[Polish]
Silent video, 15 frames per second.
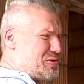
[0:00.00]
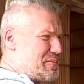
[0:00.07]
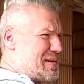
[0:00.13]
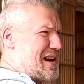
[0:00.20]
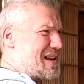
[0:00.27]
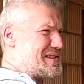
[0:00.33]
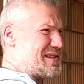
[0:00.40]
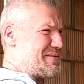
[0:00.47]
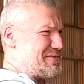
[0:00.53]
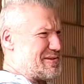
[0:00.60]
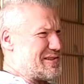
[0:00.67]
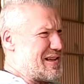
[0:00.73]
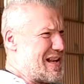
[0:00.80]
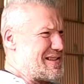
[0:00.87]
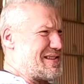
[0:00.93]
rekuperacja,
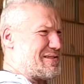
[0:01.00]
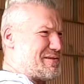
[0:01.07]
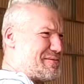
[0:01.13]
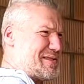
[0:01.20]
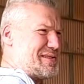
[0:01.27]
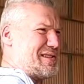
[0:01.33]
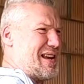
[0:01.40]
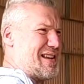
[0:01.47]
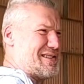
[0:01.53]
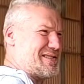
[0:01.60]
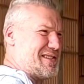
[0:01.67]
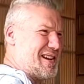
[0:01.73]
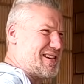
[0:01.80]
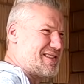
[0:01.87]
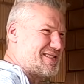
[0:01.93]
wentylacja to
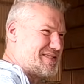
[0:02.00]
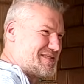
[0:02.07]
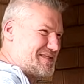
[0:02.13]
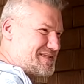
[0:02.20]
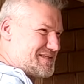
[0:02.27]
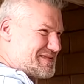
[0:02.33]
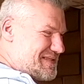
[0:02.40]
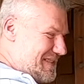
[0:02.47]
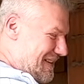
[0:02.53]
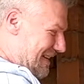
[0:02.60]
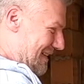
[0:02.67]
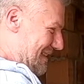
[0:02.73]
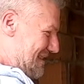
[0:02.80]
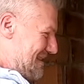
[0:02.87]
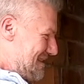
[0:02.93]
wentylacja. No
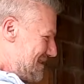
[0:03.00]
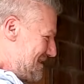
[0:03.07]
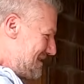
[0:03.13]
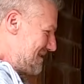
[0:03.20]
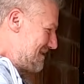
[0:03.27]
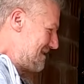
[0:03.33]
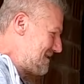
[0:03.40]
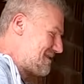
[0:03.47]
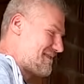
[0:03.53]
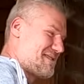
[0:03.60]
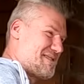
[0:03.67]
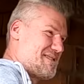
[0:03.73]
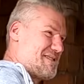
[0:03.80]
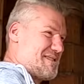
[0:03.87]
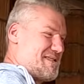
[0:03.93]
dobra, ale rekuperacja to
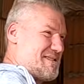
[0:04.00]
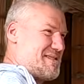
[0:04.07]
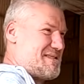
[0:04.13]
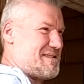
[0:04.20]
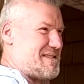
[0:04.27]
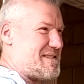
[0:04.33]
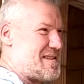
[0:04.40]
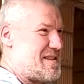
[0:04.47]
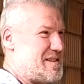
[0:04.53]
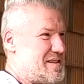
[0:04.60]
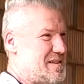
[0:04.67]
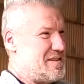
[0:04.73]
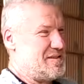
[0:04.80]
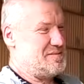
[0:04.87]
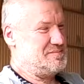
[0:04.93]
takie potoczne,
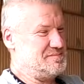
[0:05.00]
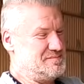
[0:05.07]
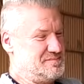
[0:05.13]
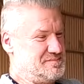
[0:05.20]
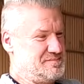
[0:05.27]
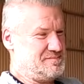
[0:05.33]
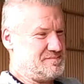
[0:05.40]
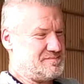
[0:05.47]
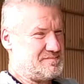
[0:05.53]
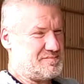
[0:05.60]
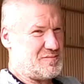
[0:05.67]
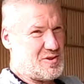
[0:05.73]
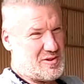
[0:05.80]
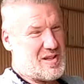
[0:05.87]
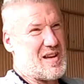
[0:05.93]
można powiedzieć,
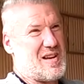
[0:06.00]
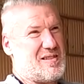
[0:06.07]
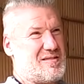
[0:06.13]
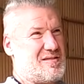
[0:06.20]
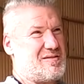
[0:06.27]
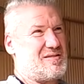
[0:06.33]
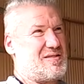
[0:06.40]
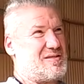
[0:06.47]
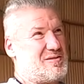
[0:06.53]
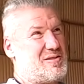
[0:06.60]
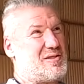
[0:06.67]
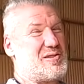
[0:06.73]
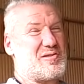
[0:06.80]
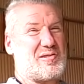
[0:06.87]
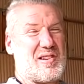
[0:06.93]
nie? No tak, no to
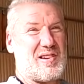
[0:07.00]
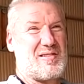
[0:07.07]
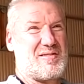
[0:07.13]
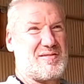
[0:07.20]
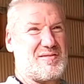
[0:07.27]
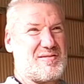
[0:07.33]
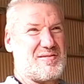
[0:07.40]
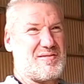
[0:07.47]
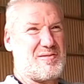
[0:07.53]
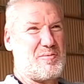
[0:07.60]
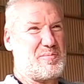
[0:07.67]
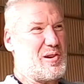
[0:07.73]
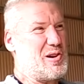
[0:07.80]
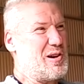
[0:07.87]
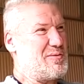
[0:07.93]
trochę się tak y,
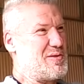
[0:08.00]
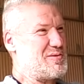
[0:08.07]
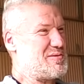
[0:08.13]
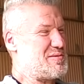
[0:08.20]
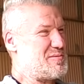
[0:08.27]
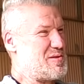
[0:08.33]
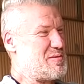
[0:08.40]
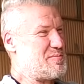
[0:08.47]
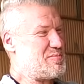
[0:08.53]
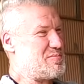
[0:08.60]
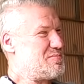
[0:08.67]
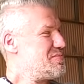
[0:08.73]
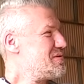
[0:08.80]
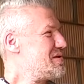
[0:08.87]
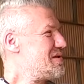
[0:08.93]
obiegowo się,
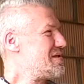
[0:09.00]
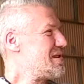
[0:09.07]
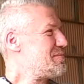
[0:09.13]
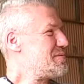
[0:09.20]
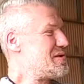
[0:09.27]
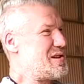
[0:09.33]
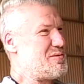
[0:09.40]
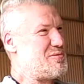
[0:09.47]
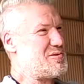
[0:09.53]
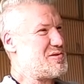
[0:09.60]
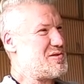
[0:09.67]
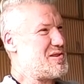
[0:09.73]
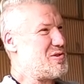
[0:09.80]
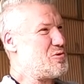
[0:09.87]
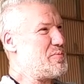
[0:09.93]
się tak przyjęło,
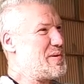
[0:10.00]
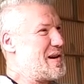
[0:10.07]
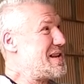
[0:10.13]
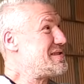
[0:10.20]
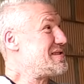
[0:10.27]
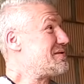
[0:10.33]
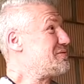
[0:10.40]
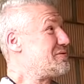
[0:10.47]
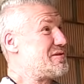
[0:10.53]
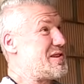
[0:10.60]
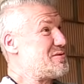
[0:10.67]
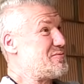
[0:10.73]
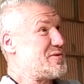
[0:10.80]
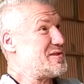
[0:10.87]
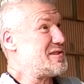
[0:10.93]
że rekuperacja to od
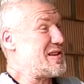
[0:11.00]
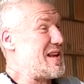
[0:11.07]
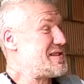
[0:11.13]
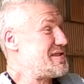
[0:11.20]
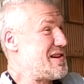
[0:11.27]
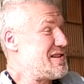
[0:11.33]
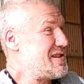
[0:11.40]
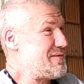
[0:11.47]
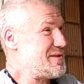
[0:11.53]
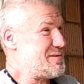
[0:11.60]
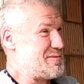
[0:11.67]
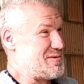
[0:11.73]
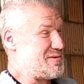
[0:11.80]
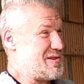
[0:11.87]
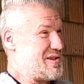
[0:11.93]
razu wentylacja i nie
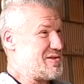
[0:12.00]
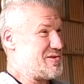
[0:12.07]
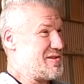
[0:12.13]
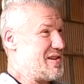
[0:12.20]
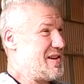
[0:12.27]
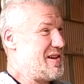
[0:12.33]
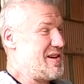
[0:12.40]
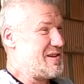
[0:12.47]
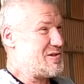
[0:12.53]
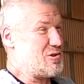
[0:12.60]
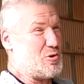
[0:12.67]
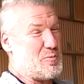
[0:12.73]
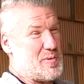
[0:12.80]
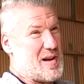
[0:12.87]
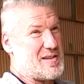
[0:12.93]
wiadomo co jeszcze.
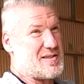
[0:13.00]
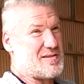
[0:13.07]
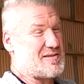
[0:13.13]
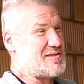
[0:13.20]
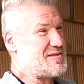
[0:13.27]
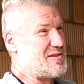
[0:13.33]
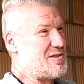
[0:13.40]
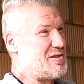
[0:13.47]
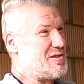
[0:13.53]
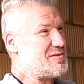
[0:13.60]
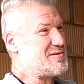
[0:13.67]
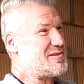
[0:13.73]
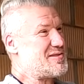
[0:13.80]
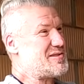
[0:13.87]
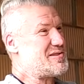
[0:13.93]
Rekuperacja to jest tylko
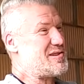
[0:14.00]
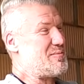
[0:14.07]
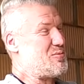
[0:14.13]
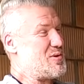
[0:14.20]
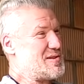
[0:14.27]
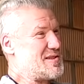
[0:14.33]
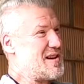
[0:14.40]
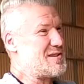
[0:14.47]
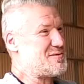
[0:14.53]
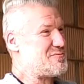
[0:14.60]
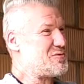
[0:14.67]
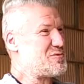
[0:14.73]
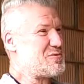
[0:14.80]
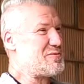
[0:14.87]
odzysk ciepła z gazów